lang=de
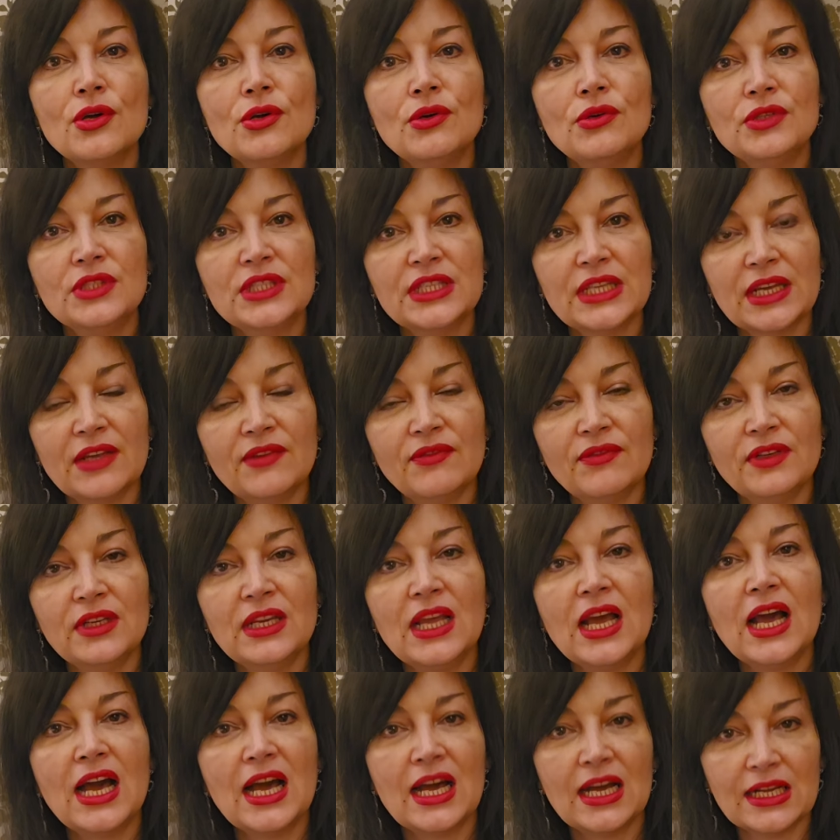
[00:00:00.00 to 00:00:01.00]
und
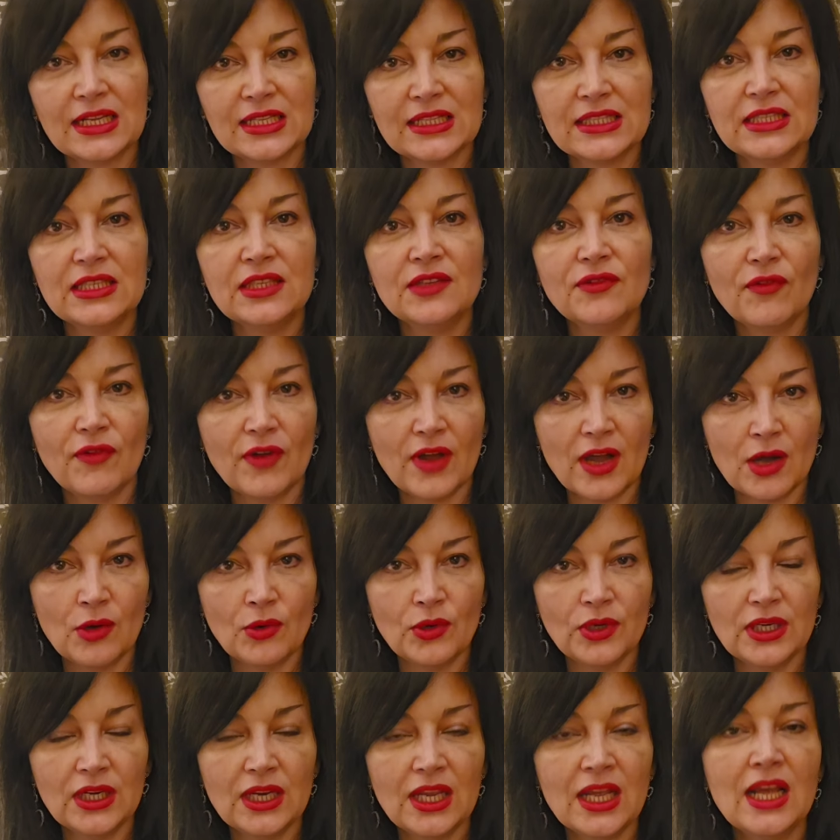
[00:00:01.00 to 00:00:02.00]
treffen 80
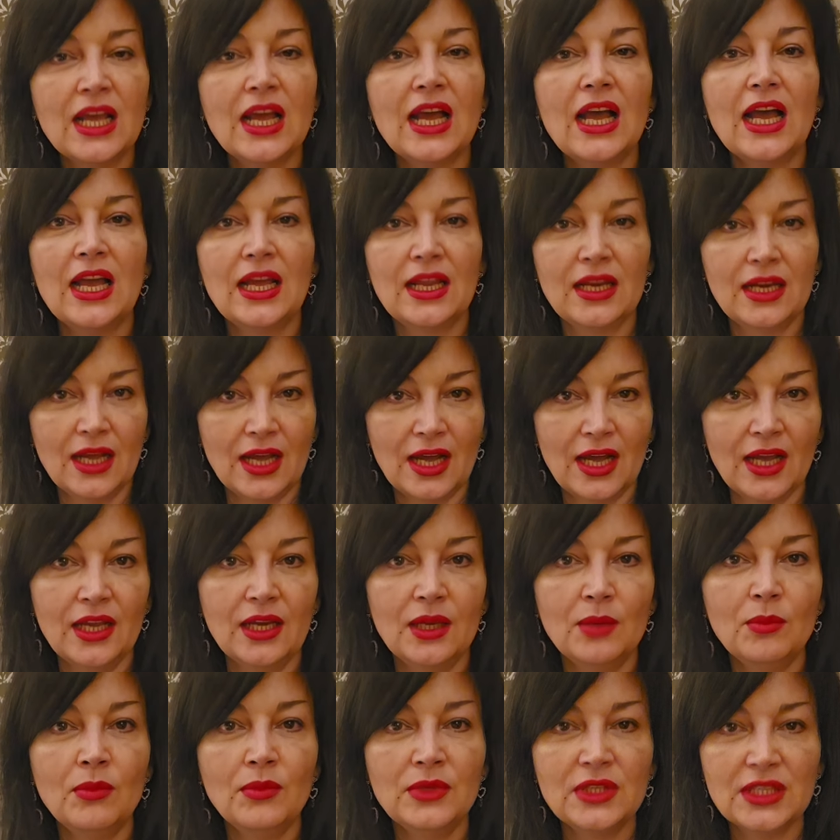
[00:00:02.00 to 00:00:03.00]
Frauen an
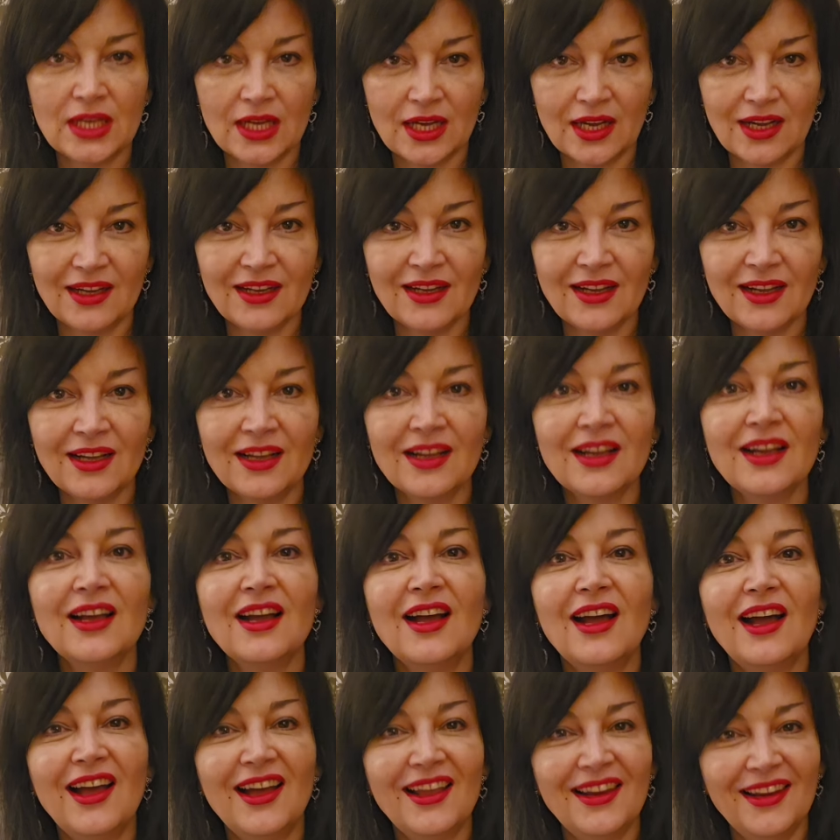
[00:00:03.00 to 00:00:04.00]
einem Tag
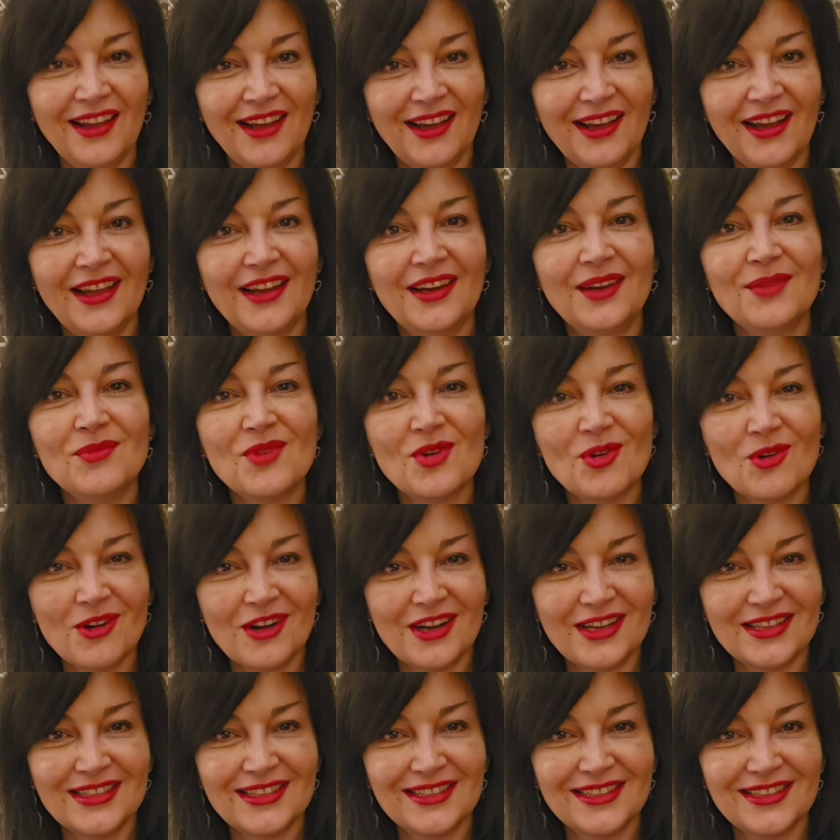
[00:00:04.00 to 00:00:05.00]
an einem
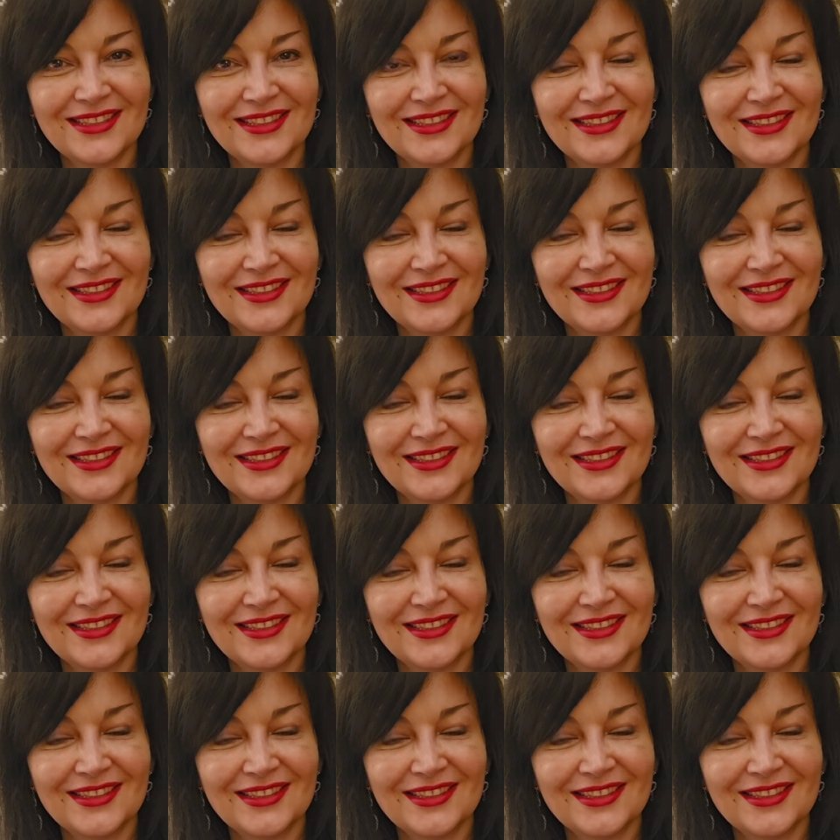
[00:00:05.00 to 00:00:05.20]
Ort.